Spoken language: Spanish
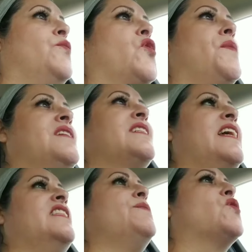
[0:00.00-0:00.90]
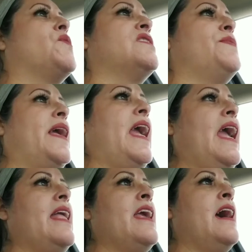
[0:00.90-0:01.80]
Por más grande, por más
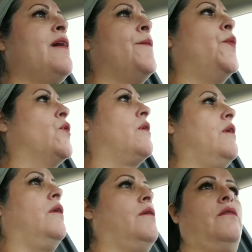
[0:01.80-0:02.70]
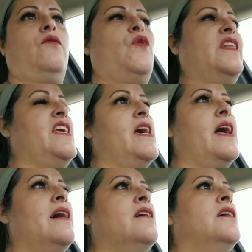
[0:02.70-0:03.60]
pequeña, por
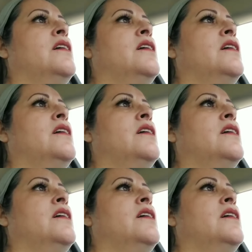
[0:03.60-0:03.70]
cualquiera,